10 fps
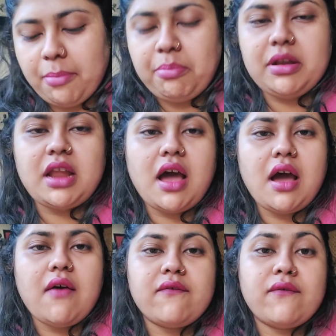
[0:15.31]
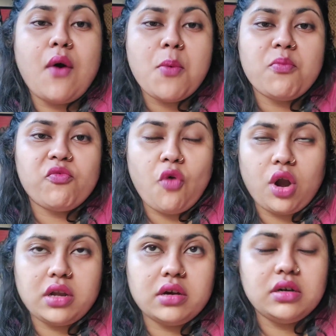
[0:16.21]
अपना वार्म
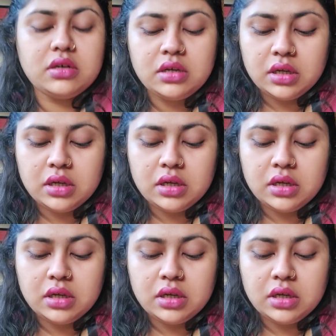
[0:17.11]
वाटर